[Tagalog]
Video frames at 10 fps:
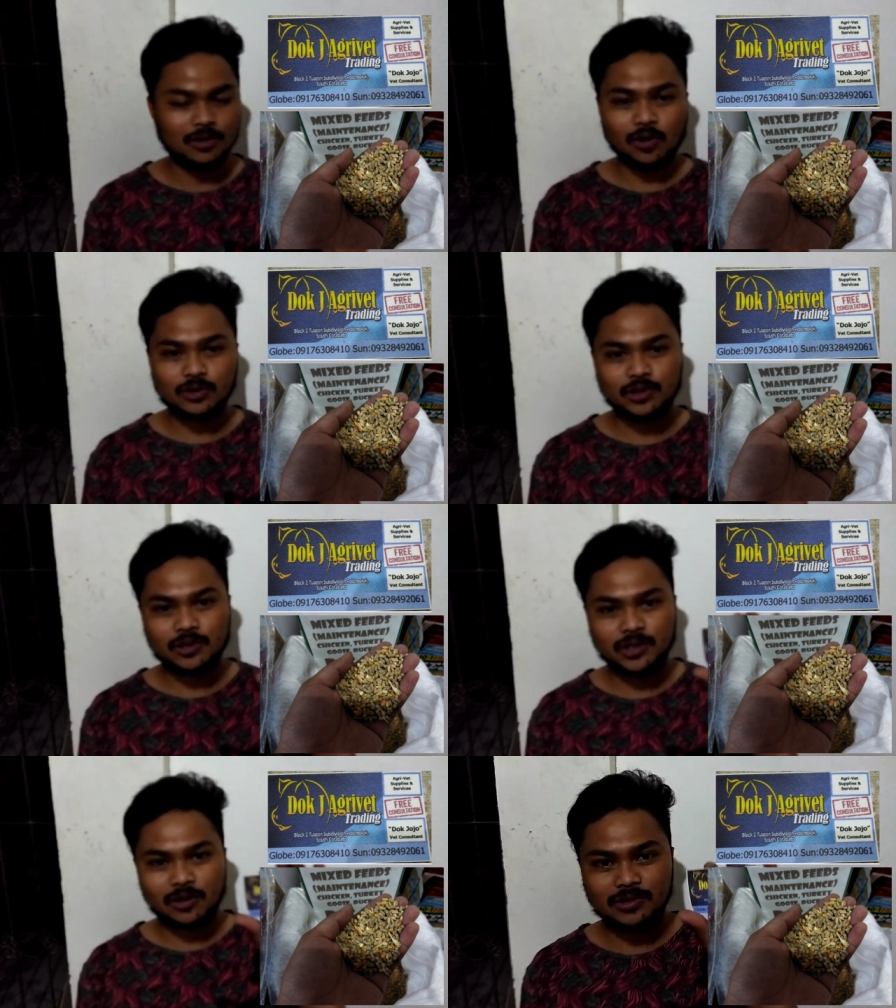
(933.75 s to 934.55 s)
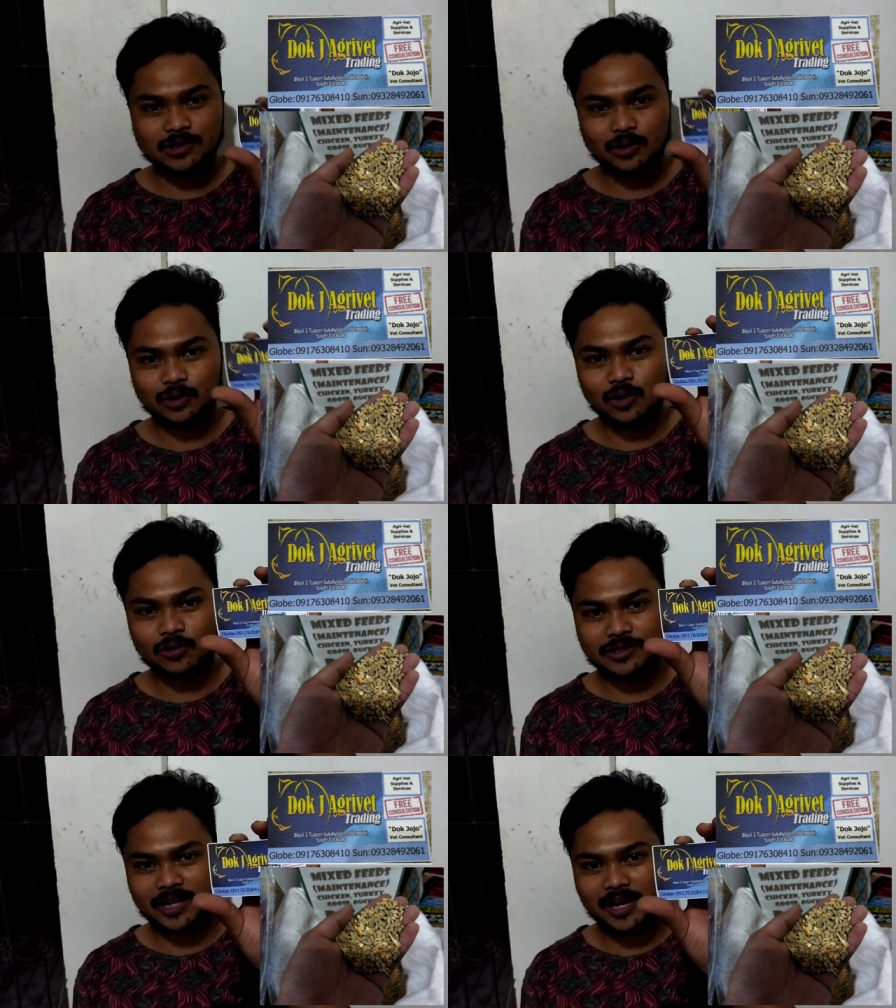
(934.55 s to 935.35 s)
Doc Jojo. So,
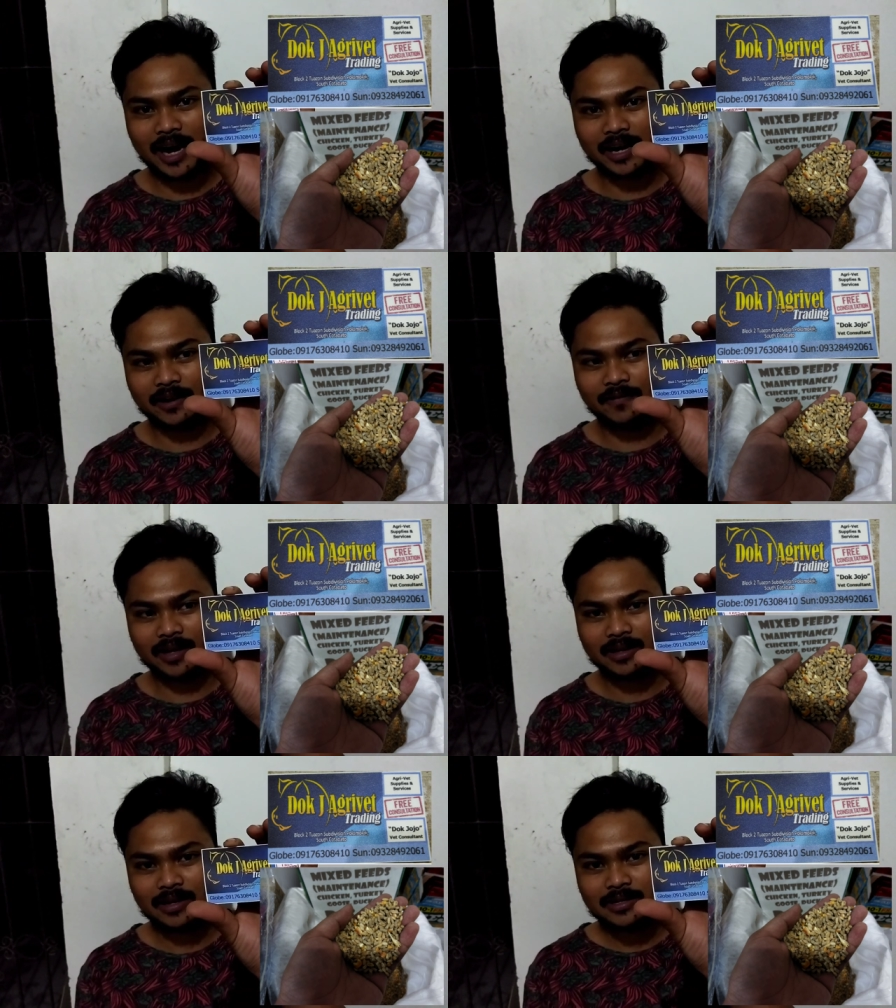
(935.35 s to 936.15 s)
Doc J. Agrivet.